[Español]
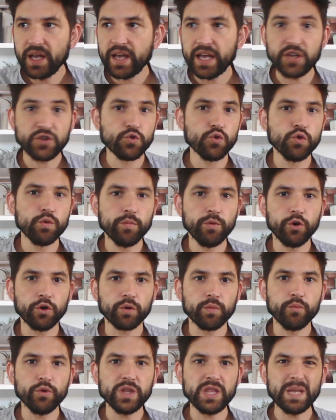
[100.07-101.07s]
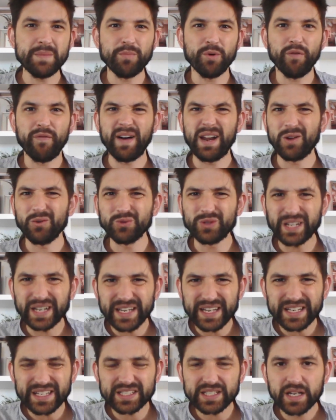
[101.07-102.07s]
Es un humor muy tipo Fallout
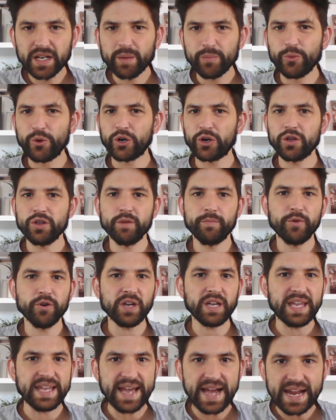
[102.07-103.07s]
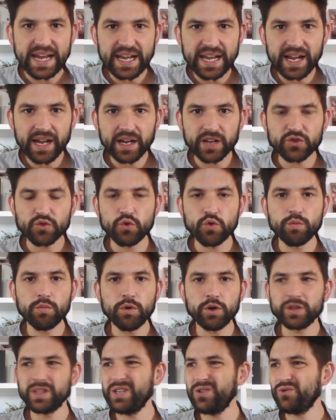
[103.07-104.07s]
3, muy rollo Monkey Island, es un
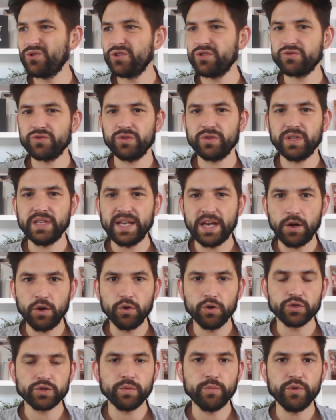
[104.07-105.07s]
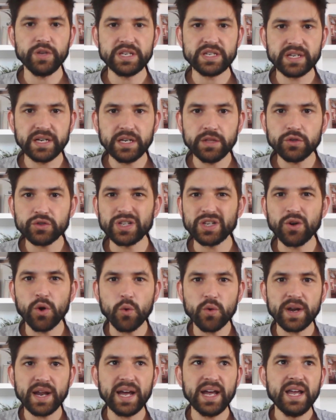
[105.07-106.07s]
humor, tiene unos diálogos muy escritos y
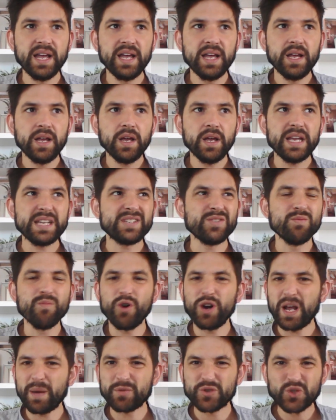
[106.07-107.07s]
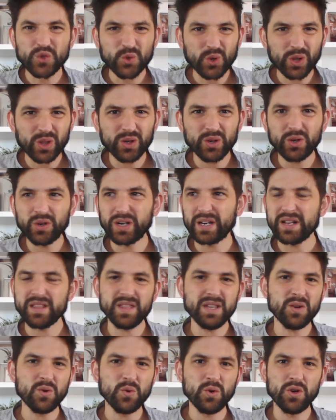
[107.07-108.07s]
con una... ese humor absurdo,
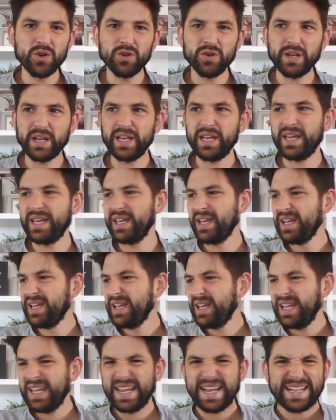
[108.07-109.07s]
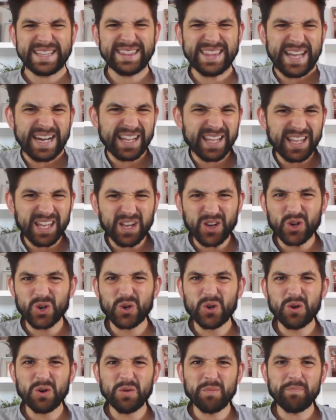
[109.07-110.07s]
ridículo... Eh,
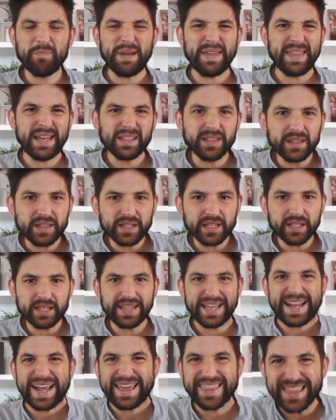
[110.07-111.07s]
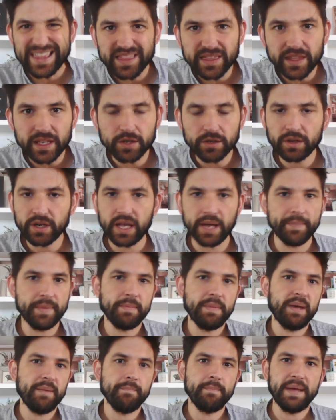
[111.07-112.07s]
catárquico, pedante, decadente, ¿no? Que a mí
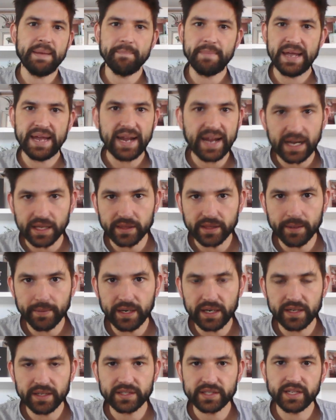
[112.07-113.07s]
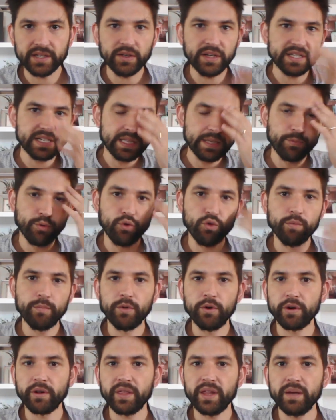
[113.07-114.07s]
me, encanta, ¿vale? Ese, tipo de
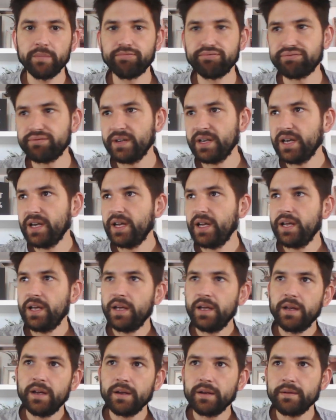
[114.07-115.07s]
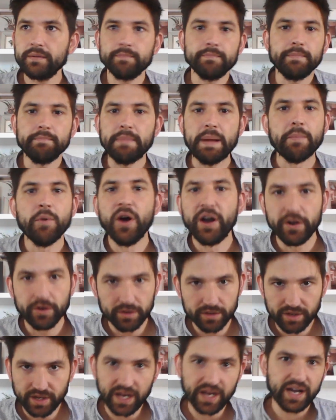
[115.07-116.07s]
humor de... me
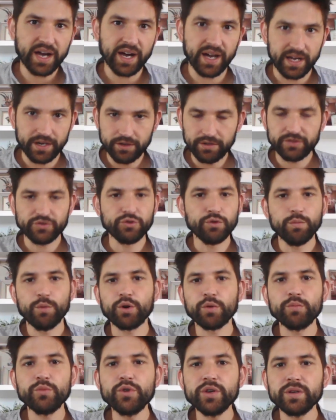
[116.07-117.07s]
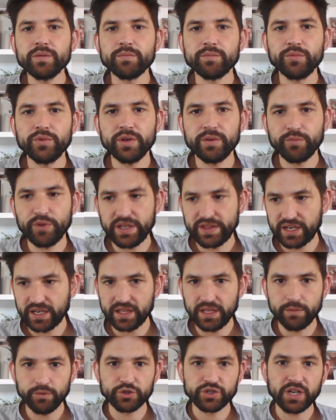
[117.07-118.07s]
muero, jajaja, ¿no? Es un humor muy, muy, muy atractivo.